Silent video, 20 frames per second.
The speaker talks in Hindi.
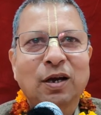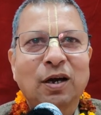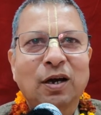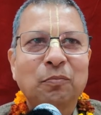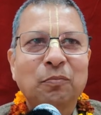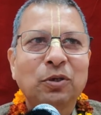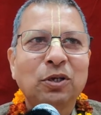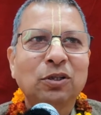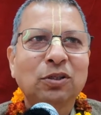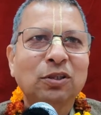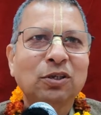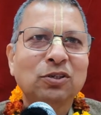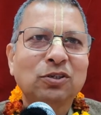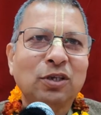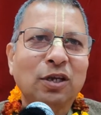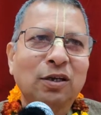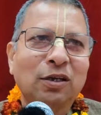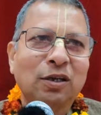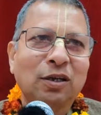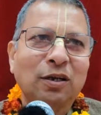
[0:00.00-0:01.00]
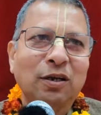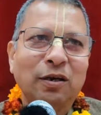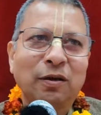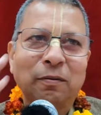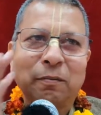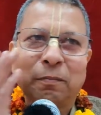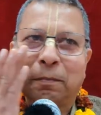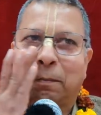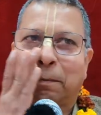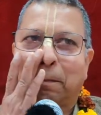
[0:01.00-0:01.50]
आदमी कितना सहन करेगा
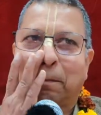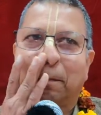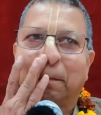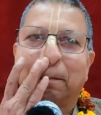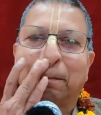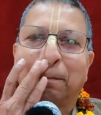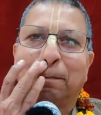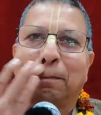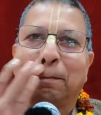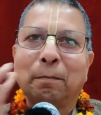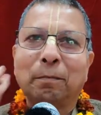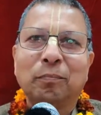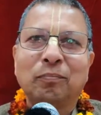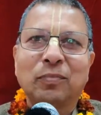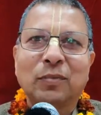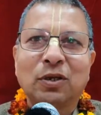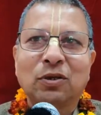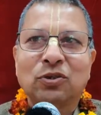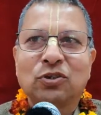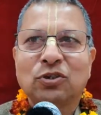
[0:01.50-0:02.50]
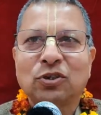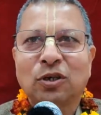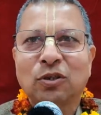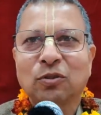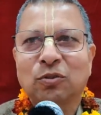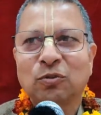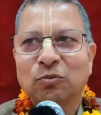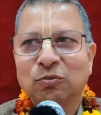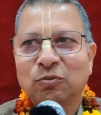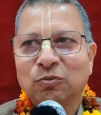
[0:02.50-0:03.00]

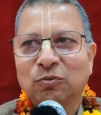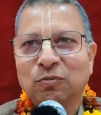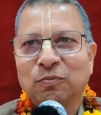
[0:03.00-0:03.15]
शांतनु